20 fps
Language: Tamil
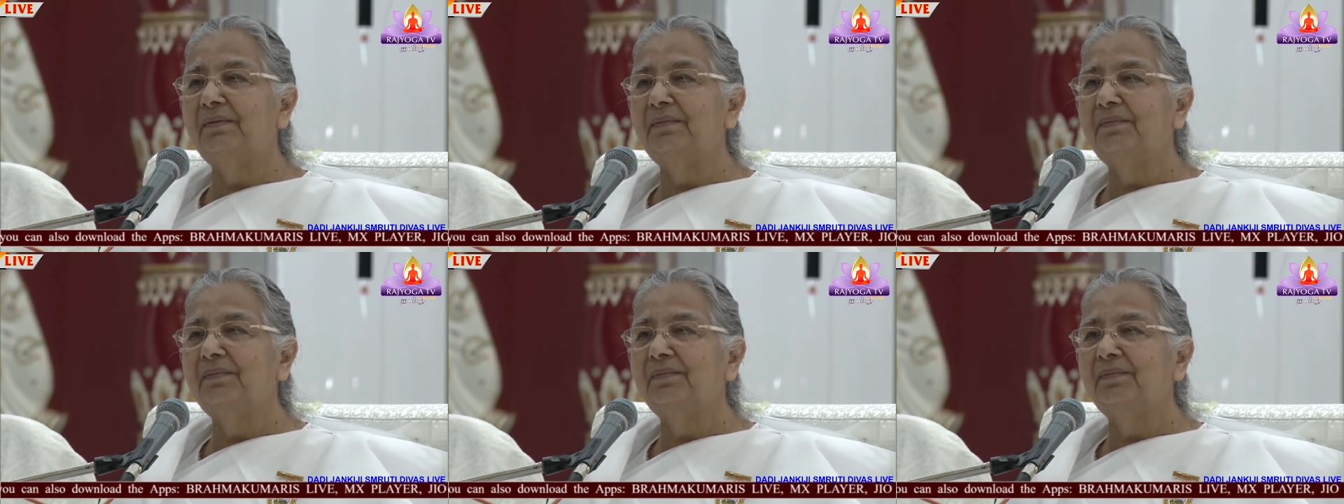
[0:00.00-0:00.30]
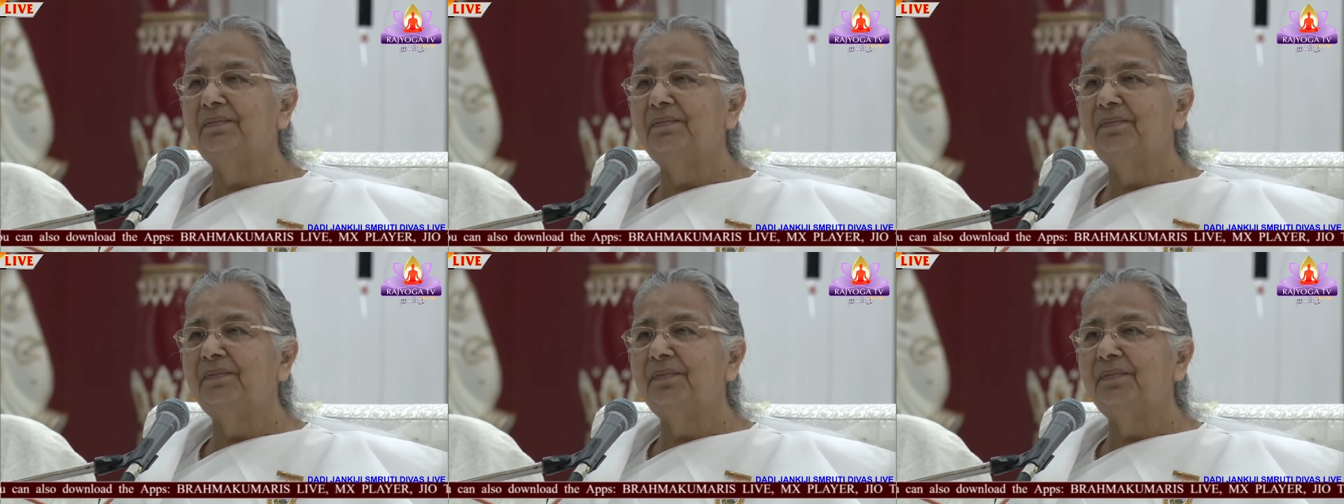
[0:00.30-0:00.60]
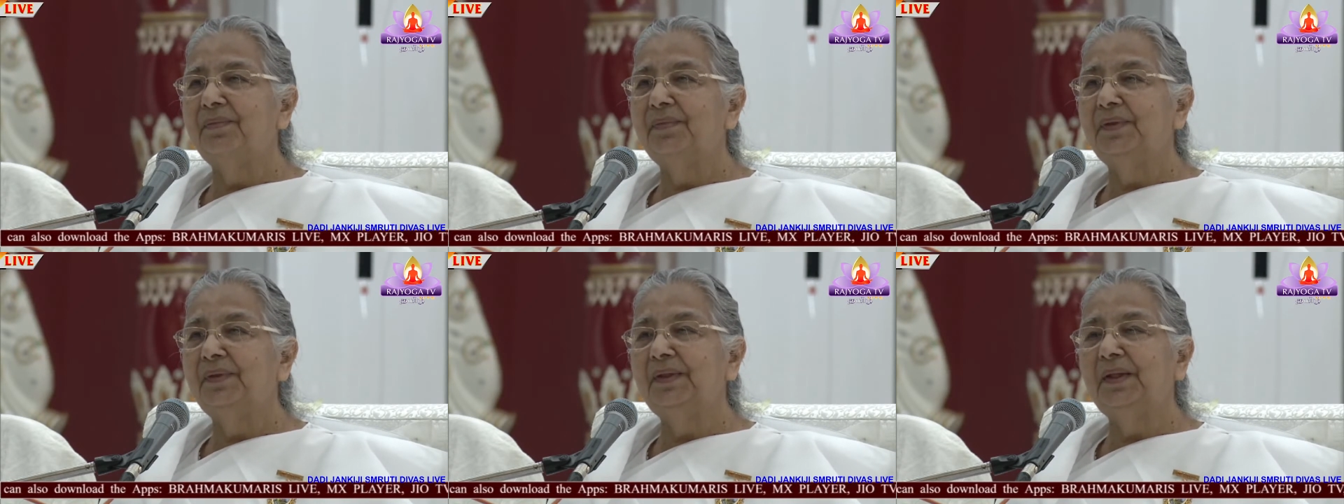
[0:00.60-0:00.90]
சந்திக்க
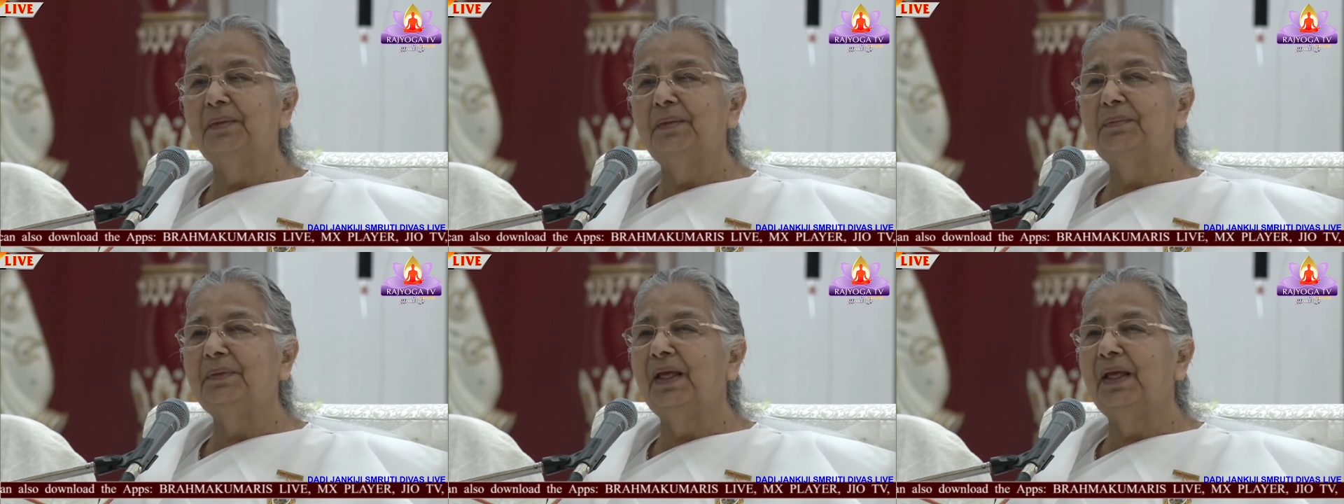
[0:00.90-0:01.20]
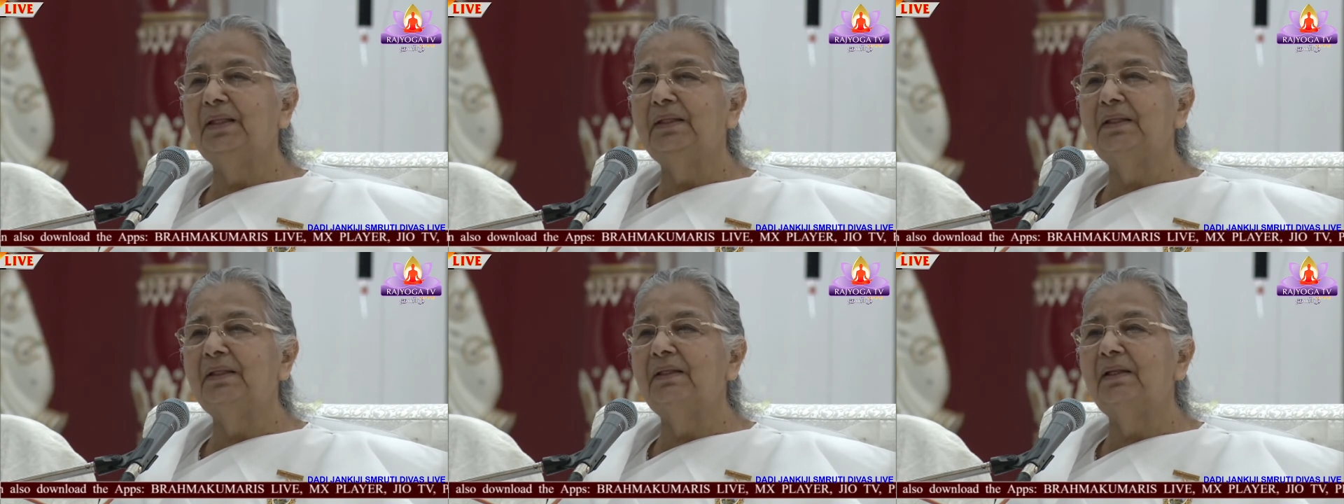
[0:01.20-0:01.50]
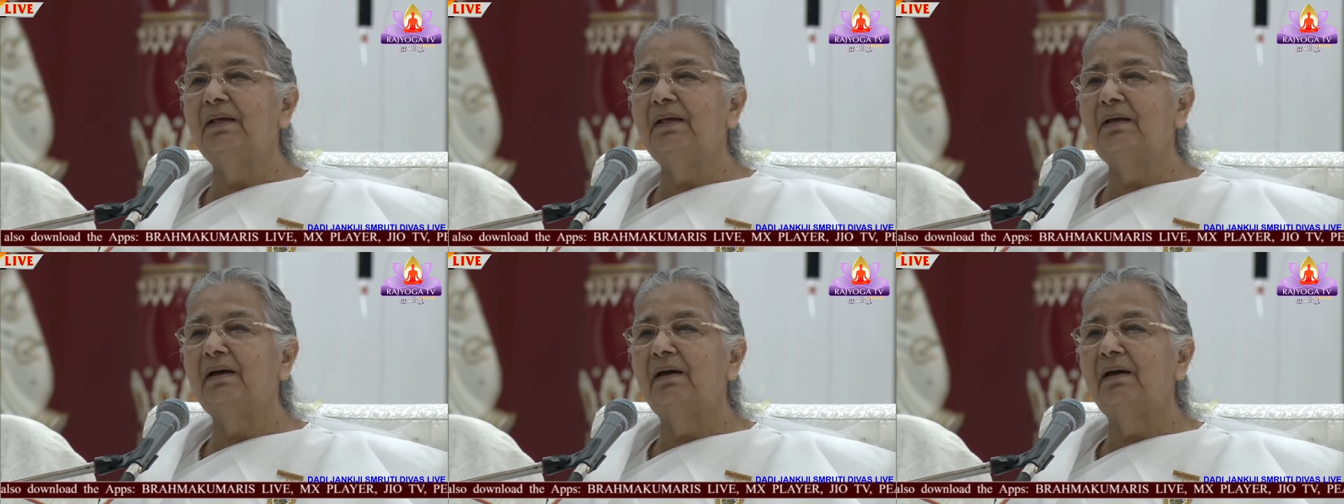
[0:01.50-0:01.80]
வரும்போது ரெண்டு பேரும்
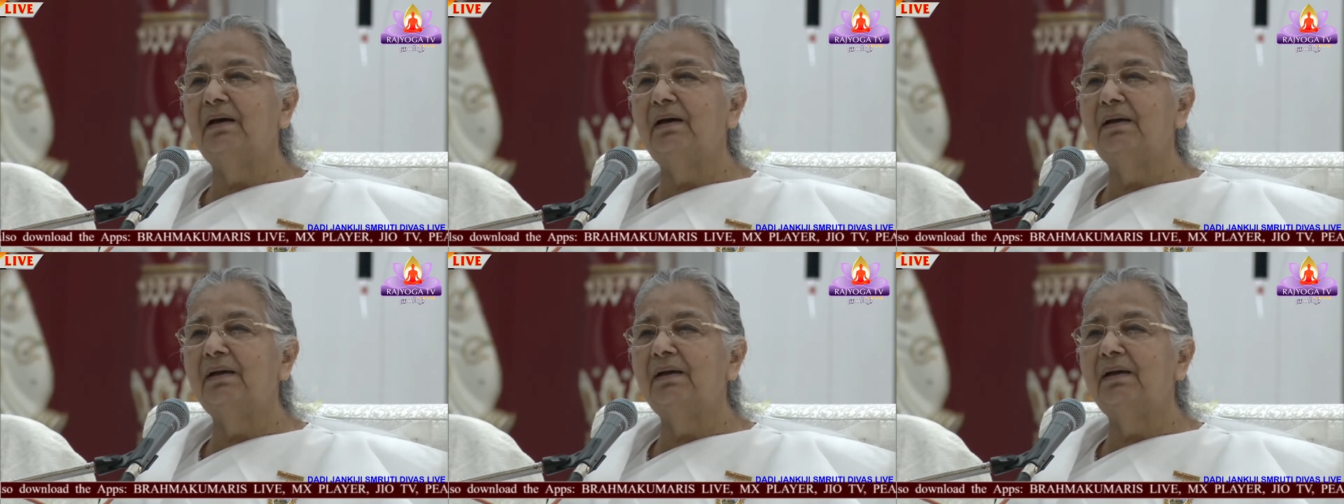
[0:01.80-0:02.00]
வந்தாங்க